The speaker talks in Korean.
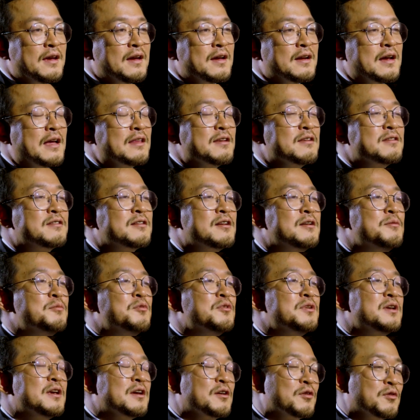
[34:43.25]
라는
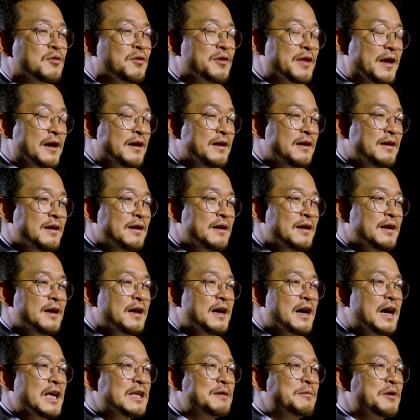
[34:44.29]
질문이 있거나,
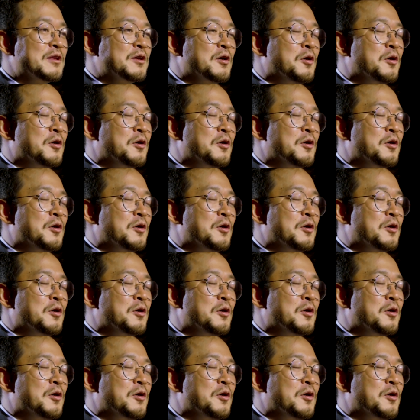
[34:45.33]
아니면